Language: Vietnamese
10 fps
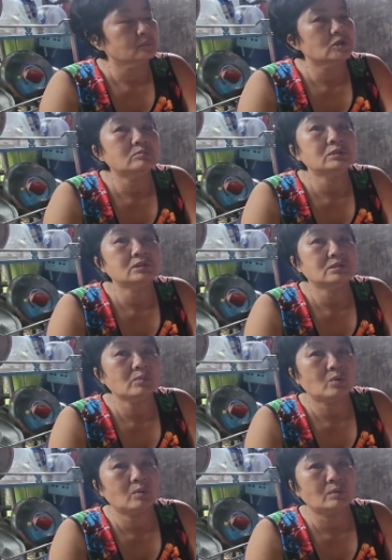giống như nó
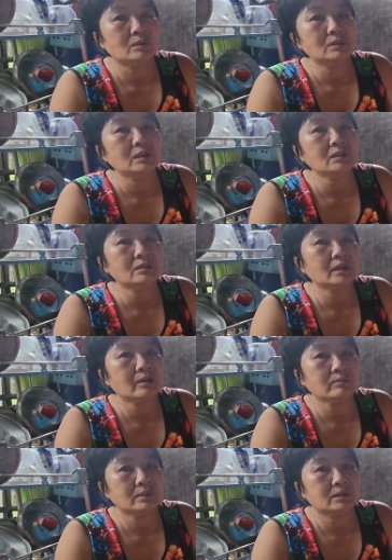buồn nó tức nó
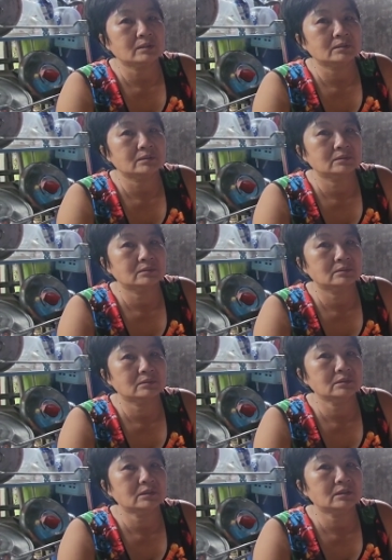khóc hả
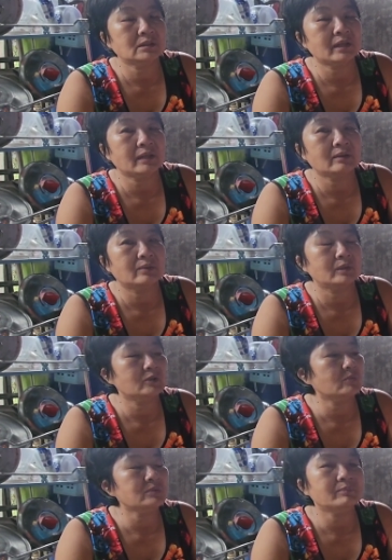nó vậy nó ăn ủi
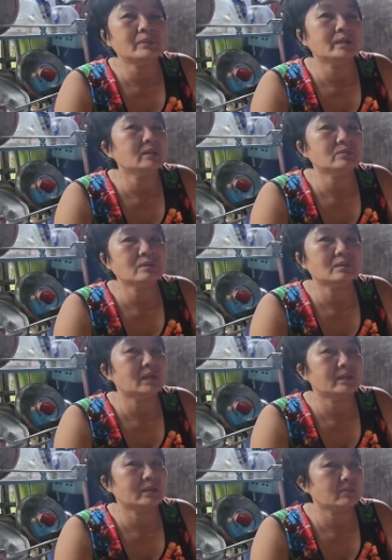chúng tâm lý của nó
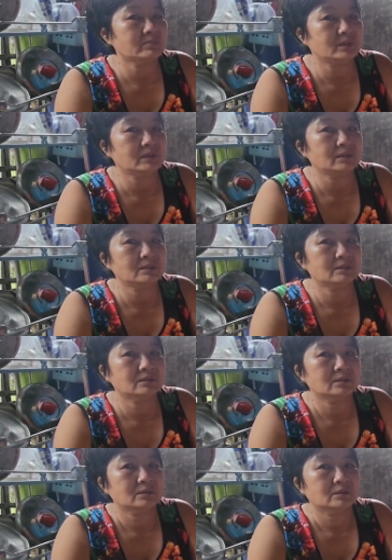là nó khóc vậy đó
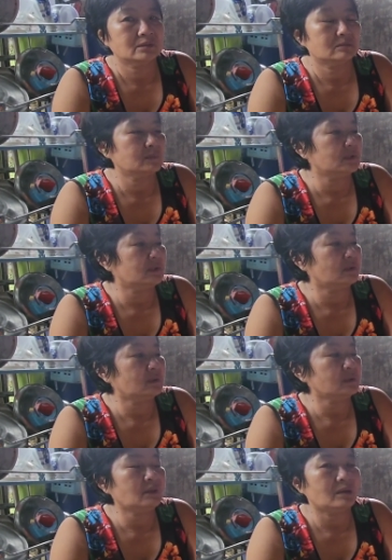dạ hả cũng như
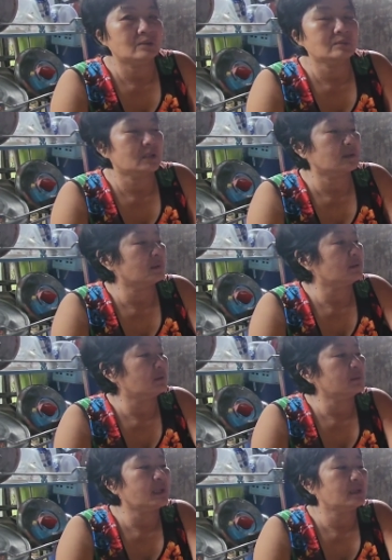nói nó khổ cực
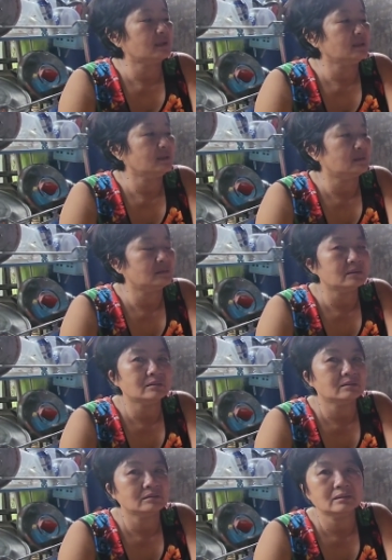đồ này kia
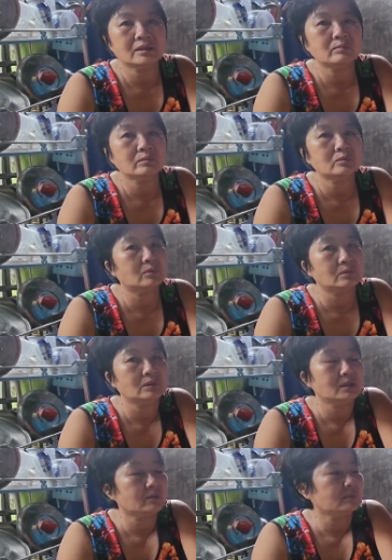nó, nó khóc nó tuổi
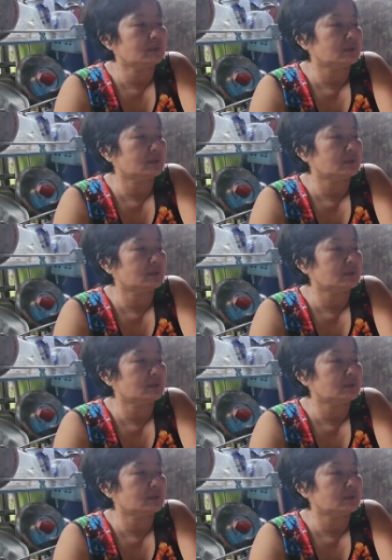nó khóc à.